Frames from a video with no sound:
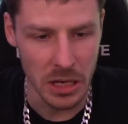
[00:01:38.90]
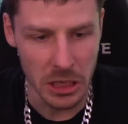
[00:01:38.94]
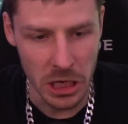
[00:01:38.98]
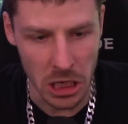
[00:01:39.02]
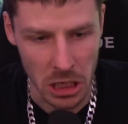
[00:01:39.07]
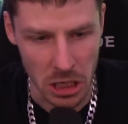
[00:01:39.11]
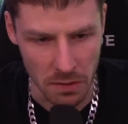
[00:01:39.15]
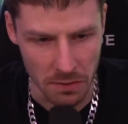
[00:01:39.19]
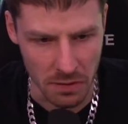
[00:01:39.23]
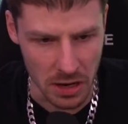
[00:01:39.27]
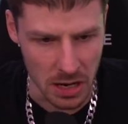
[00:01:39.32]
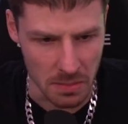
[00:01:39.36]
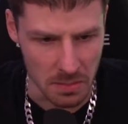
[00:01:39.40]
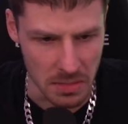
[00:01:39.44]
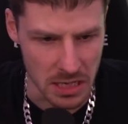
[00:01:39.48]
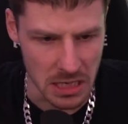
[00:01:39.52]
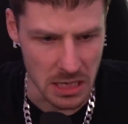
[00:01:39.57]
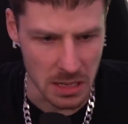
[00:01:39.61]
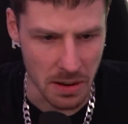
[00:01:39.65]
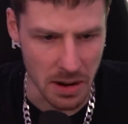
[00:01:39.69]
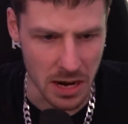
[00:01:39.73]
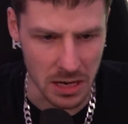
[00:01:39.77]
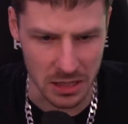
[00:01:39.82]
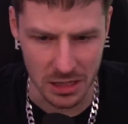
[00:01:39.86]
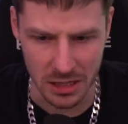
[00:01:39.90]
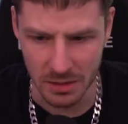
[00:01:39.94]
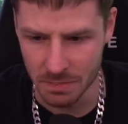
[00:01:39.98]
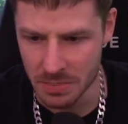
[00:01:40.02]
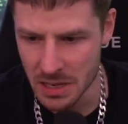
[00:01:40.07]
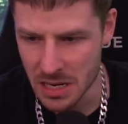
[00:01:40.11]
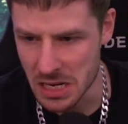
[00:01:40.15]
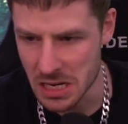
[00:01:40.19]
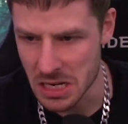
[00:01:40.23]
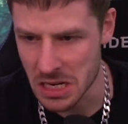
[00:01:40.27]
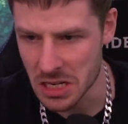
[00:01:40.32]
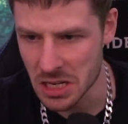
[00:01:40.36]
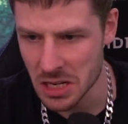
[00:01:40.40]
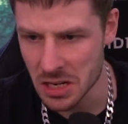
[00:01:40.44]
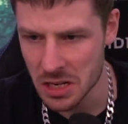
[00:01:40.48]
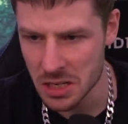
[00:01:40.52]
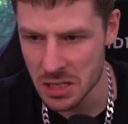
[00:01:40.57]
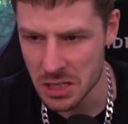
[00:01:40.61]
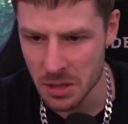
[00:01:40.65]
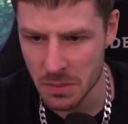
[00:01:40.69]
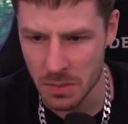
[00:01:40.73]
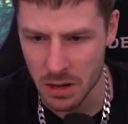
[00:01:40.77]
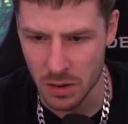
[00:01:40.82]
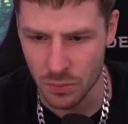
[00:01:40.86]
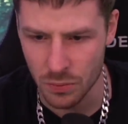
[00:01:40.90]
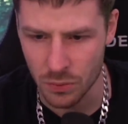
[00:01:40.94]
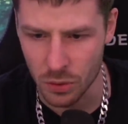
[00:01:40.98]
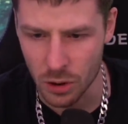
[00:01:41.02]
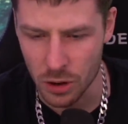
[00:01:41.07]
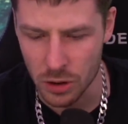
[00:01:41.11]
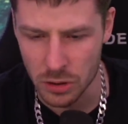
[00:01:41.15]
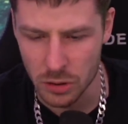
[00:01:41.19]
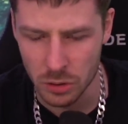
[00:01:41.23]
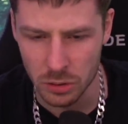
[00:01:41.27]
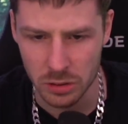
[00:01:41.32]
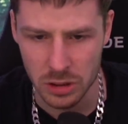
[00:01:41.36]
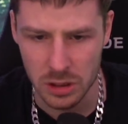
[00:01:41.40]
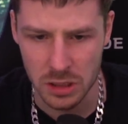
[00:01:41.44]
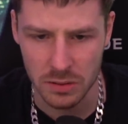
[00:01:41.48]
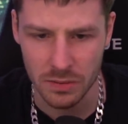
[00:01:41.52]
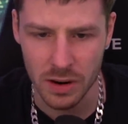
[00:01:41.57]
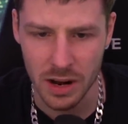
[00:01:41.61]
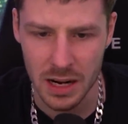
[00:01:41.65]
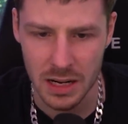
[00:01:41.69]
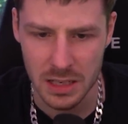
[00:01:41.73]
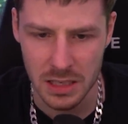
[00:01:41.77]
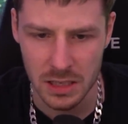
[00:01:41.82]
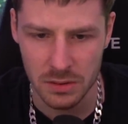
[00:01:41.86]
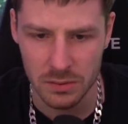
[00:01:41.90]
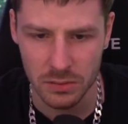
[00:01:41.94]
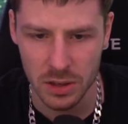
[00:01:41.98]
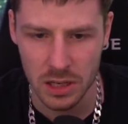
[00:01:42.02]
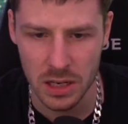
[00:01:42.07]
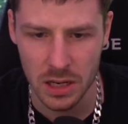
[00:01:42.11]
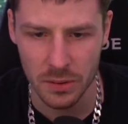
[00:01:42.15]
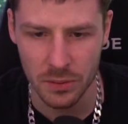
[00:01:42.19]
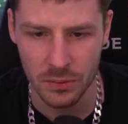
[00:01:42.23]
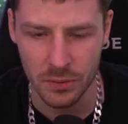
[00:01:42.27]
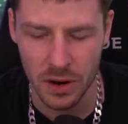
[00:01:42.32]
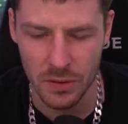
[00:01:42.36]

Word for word: Beginnen wir mit dem ersten Bild in der Liste, meine Freunde. Und zwar sehen wir hier